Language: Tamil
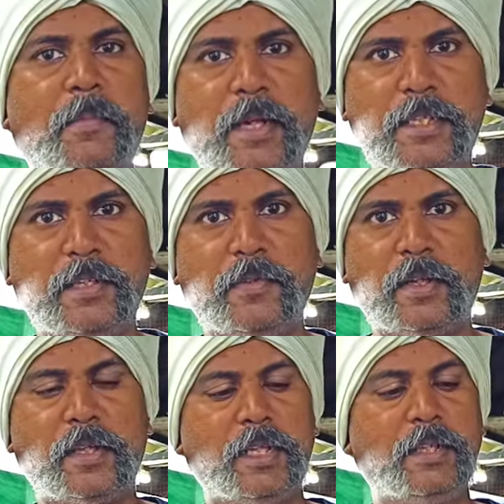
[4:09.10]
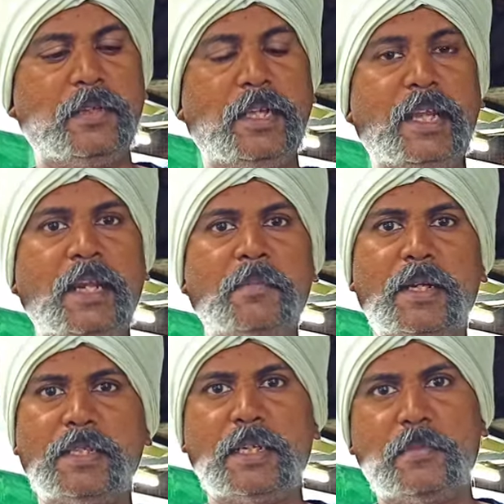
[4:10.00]
தனியாக மெடிசன் வருது இது வந்து க்ரீன்
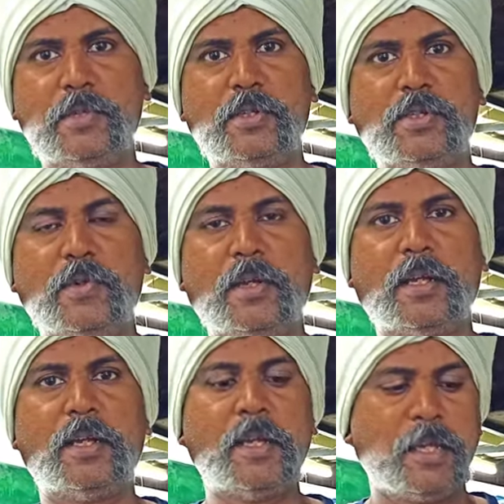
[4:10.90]
மெடிசன் அப்படின்னு சொல்லி சொல்லுவாங்க